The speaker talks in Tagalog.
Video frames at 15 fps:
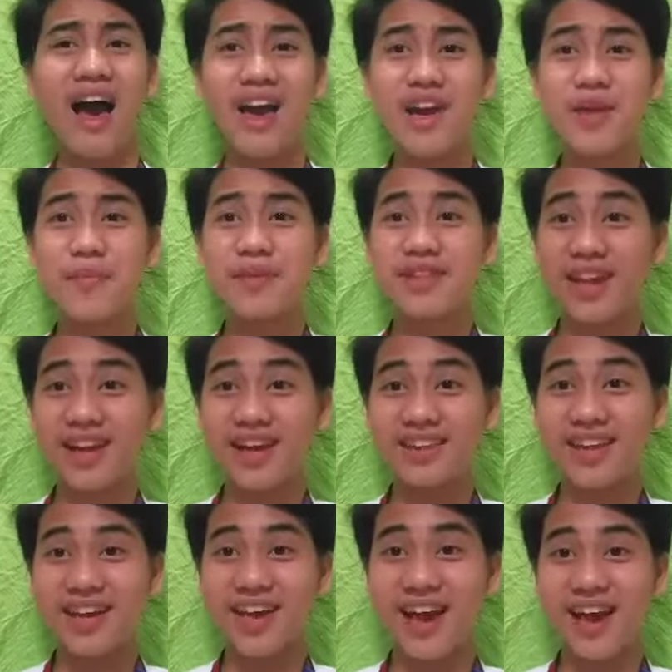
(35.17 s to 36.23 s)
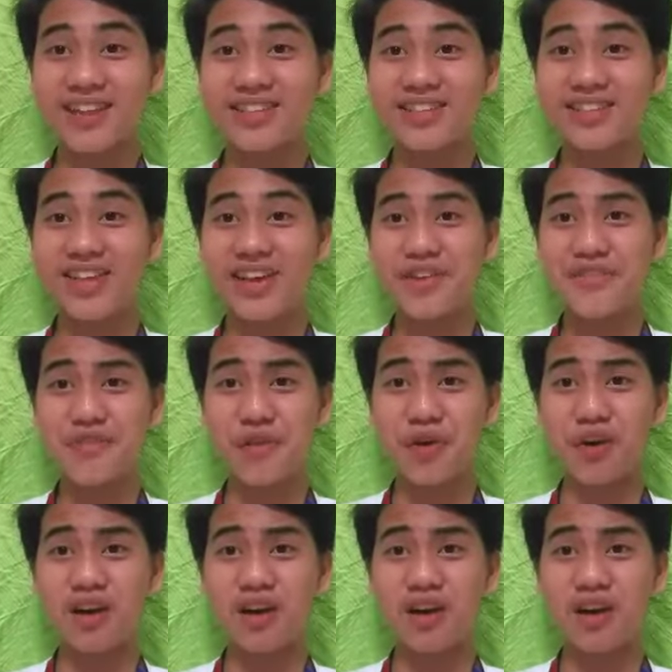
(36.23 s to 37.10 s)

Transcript: Ano ba talaga nangyari sa day 4?